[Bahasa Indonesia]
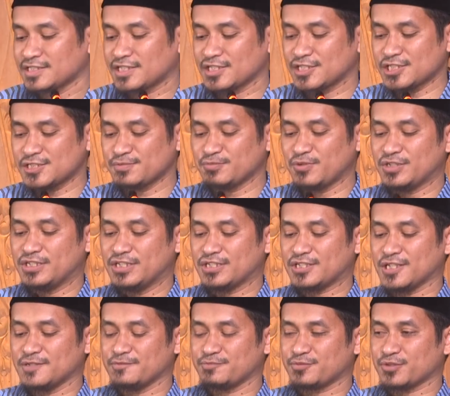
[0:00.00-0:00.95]
Terus mau
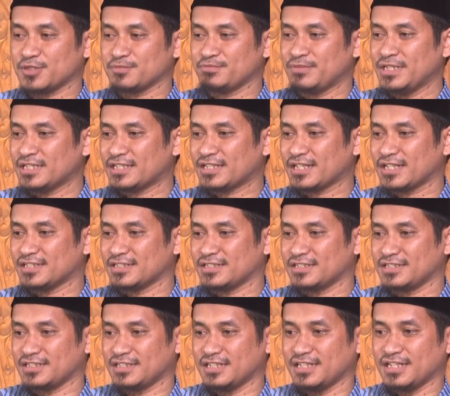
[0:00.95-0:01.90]
dikompromikan
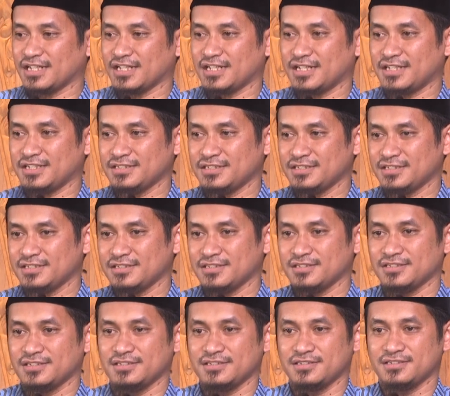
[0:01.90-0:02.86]
dengan
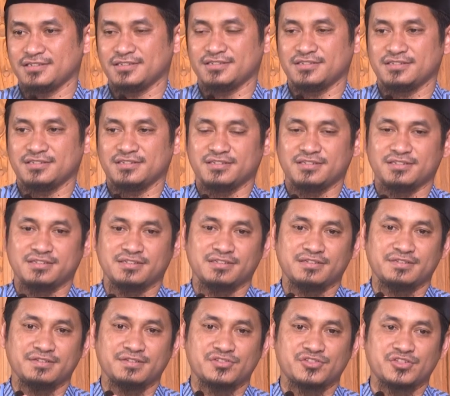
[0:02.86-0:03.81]

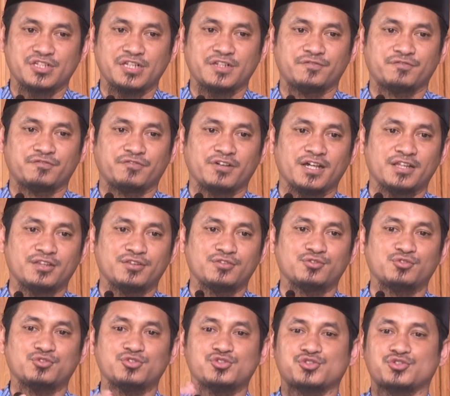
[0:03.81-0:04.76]

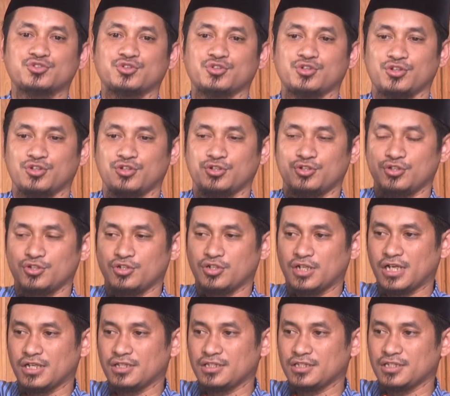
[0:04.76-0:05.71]
sifat nuzul.
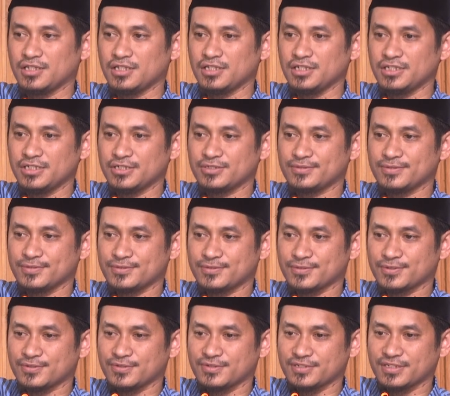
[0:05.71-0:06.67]
Allah itu
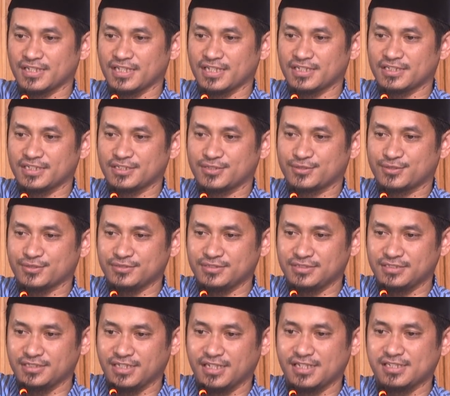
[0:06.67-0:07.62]
turun ke langit
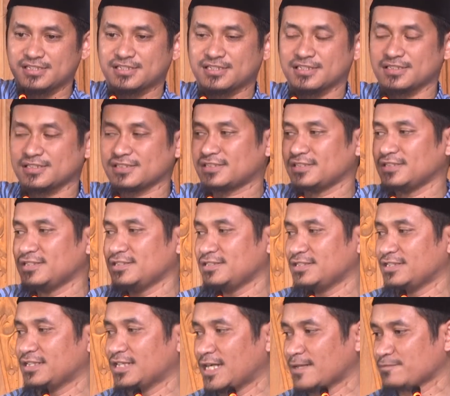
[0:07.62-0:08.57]
dunia
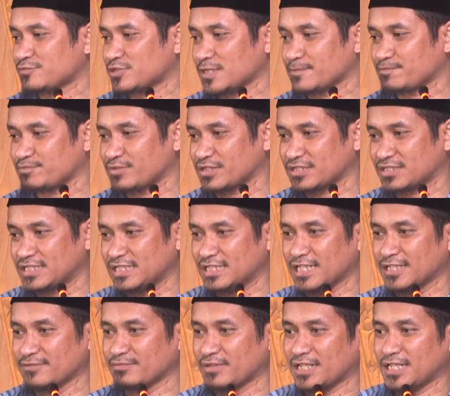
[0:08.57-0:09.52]
setiap
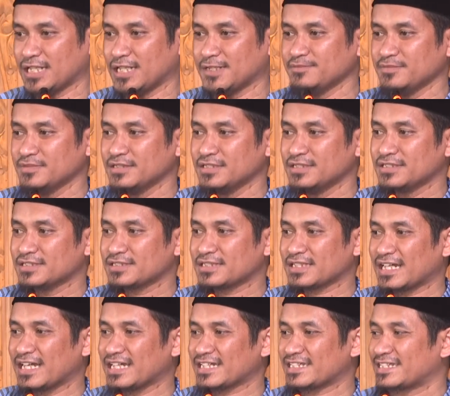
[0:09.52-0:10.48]
sepertiga malam
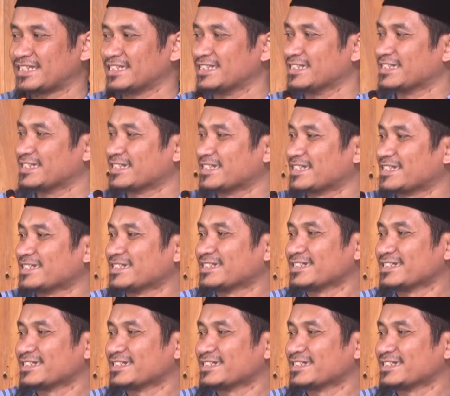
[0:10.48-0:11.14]
terakhir.